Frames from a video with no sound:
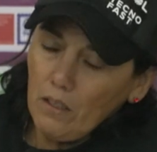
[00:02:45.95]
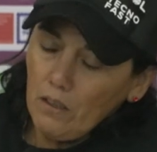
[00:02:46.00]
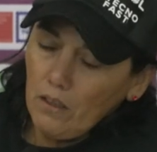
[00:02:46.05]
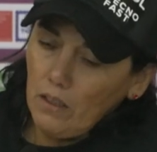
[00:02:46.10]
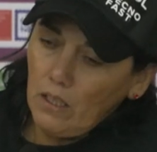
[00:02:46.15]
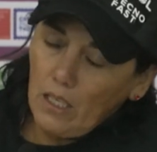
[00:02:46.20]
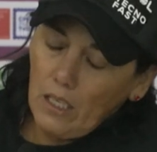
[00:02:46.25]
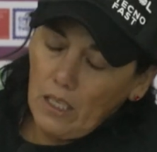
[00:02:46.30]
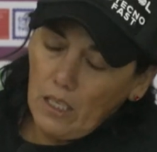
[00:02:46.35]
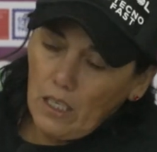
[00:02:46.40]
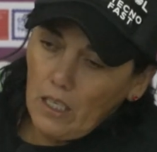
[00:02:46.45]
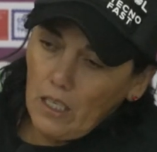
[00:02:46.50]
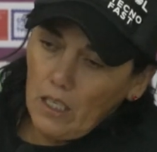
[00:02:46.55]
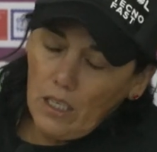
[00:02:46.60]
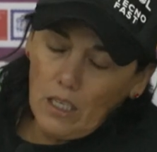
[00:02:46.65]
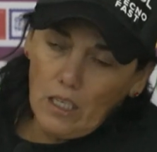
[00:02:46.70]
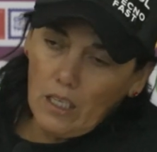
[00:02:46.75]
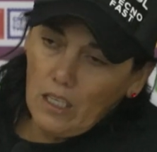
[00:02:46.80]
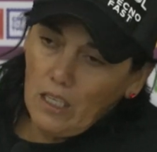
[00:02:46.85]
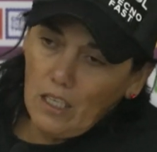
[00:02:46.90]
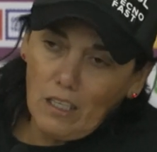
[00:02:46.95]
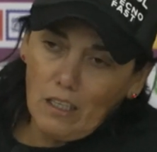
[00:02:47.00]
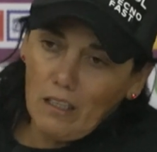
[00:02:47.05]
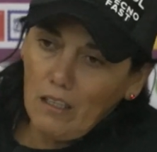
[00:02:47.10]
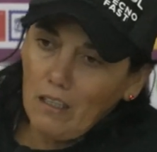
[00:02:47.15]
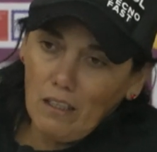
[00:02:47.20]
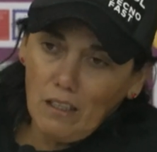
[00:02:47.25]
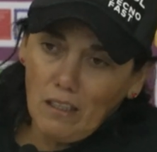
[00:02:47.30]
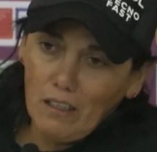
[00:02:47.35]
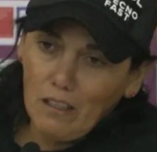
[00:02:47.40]

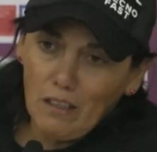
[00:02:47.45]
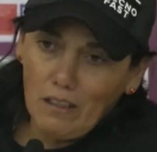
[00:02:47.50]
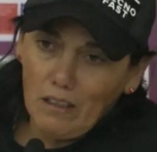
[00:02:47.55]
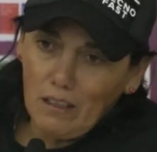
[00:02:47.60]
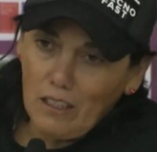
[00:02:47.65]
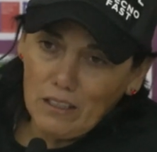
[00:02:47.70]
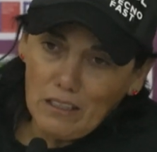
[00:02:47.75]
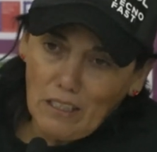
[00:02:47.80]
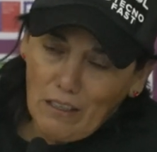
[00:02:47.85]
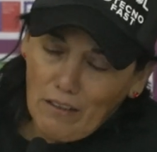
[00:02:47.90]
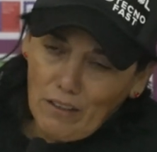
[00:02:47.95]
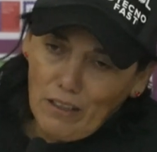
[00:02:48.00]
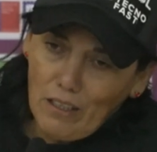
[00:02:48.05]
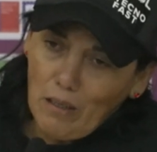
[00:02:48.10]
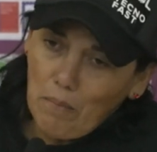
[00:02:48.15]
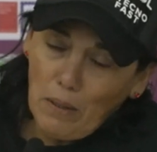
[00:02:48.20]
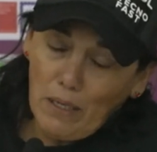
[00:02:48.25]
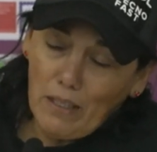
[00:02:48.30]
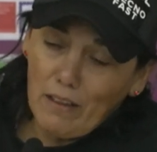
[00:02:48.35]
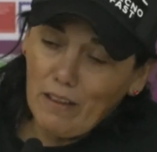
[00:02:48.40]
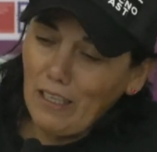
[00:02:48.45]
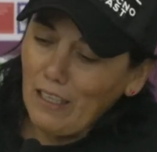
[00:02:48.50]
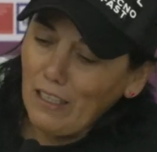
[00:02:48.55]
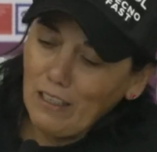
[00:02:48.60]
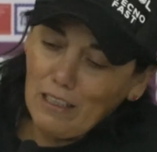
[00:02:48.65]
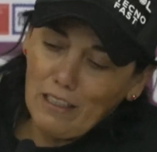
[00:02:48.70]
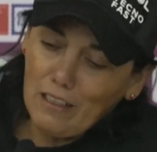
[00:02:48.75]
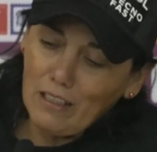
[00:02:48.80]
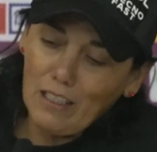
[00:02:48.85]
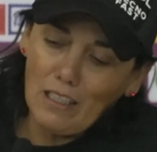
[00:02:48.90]
de, de, de
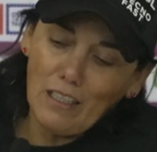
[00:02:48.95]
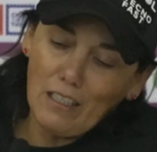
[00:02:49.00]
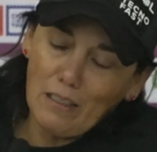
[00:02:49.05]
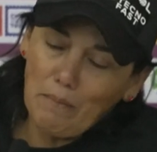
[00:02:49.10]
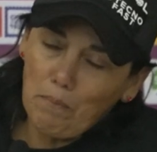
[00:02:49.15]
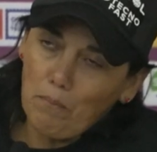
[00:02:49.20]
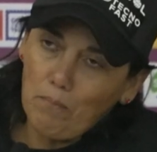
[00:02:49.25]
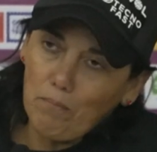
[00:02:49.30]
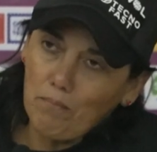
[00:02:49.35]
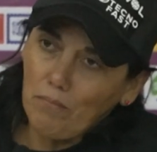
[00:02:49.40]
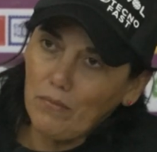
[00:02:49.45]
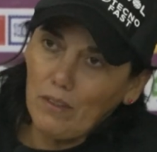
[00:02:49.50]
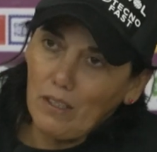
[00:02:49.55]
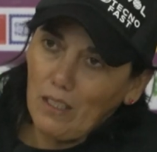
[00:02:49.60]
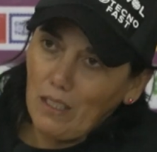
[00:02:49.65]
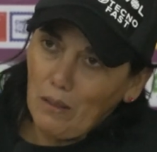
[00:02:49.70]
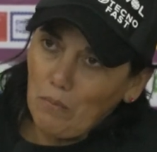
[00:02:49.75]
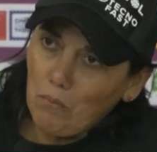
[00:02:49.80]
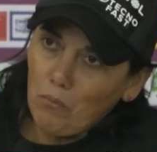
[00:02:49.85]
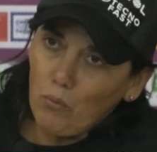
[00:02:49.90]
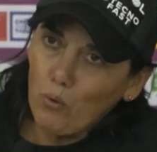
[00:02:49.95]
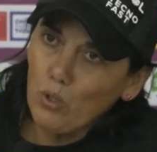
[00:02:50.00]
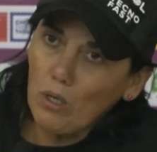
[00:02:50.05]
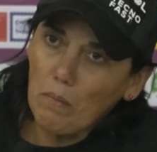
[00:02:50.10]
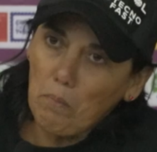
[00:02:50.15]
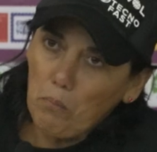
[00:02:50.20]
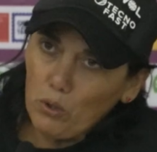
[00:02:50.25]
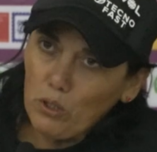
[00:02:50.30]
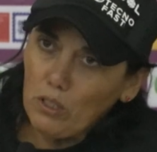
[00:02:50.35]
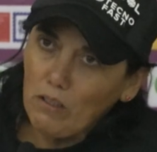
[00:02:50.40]
perder, de tener
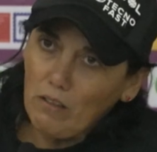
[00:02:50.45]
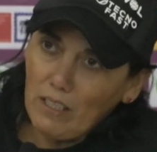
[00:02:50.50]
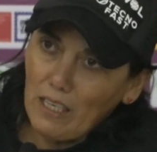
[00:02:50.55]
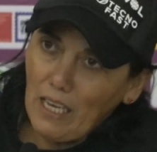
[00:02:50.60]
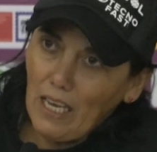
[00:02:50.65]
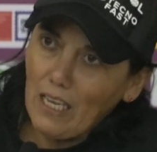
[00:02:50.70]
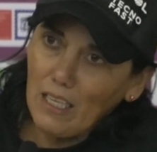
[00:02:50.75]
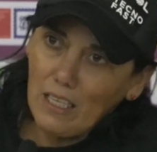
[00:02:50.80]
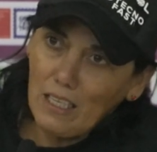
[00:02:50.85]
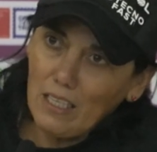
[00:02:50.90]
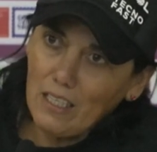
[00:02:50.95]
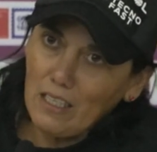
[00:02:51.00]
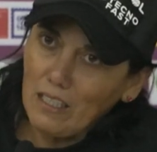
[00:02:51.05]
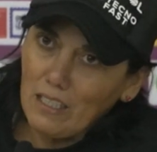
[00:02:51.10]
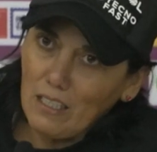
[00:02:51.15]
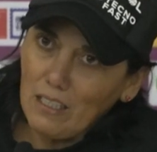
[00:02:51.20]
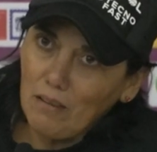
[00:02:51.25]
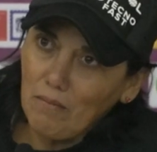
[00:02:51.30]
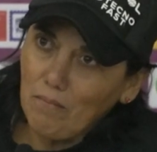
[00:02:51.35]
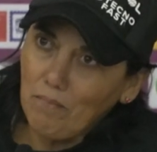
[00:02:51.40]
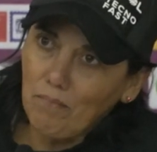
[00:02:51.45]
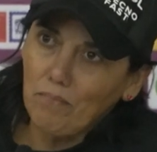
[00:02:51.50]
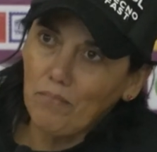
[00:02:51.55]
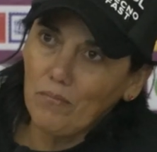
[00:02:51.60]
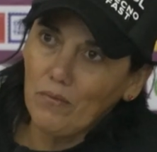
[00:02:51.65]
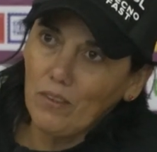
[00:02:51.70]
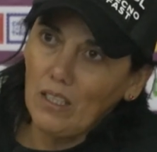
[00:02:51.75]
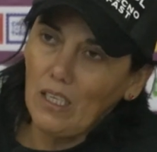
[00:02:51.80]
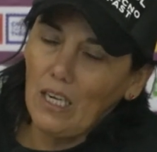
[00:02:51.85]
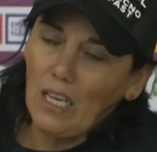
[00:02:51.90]
muchas posibilidades y,
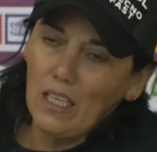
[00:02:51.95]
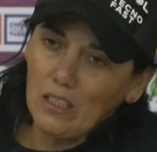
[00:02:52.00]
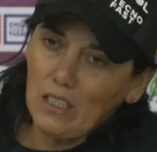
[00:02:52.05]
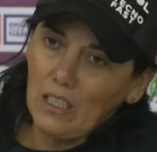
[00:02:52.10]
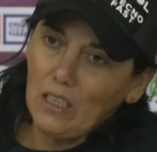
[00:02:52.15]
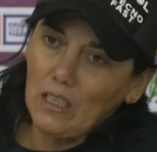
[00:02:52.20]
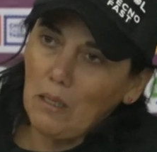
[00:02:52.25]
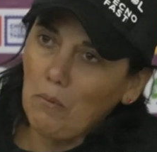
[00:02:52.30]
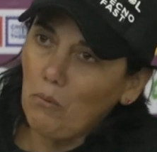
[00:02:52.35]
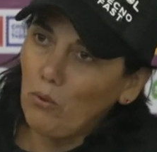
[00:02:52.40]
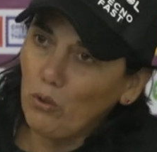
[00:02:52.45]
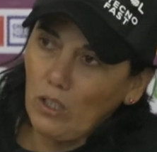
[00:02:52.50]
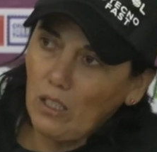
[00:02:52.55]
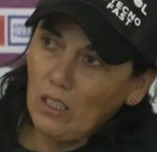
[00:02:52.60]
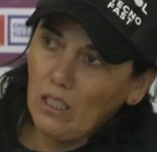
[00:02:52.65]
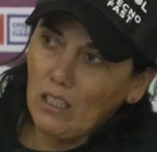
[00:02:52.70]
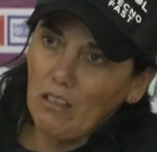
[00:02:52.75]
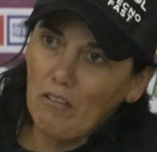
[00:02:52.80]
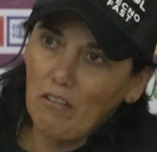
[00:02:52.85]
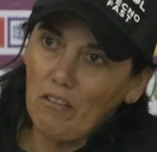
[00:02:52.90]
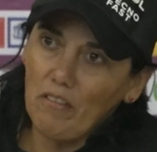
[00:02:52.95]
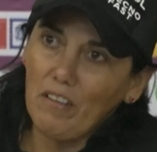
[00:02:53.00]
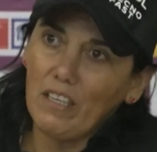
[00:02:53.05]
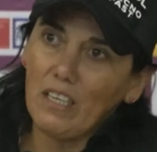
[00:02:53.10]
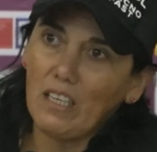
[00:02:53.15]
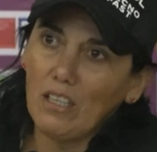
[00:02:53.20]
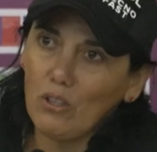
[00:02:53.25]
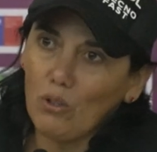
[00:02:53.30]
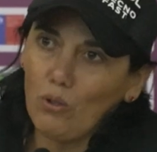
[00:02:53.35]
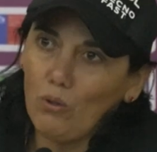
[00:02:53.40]
las entendemos, tienen que
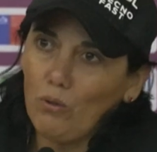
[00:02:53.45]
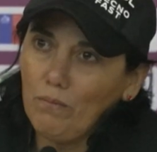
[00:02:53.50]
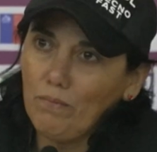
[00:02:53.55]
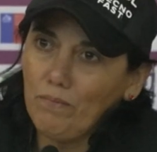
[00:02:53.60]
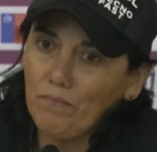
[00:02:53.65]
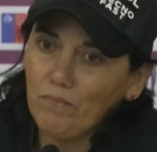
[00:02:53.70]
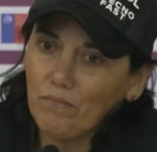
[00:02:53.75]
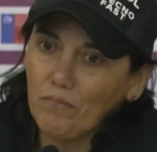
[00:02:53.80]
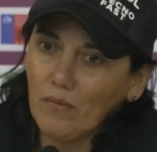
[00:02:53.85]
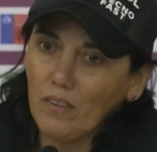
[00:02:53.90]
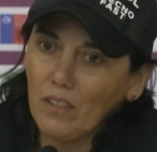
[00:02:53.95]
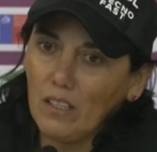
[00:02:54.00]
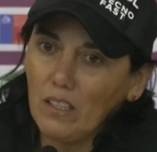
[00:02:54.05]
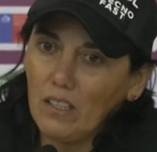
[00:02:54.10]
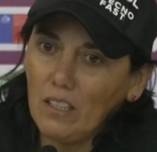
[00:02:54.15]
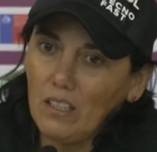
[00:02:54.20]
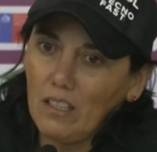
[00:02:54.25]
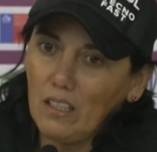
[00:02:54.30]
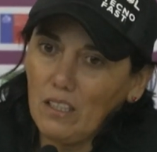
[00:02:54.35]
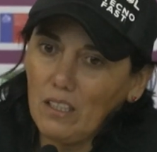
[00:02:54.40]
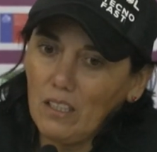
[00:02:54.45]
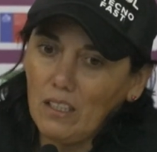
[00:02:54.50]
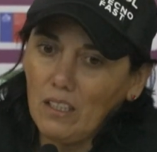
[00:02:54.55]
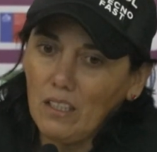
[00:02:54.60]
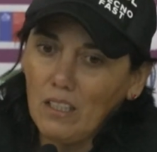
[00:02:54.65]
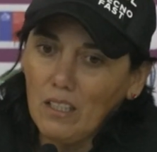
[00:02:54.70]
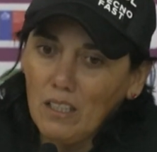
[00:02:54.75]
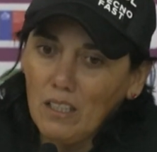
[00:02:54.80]
vivir esto y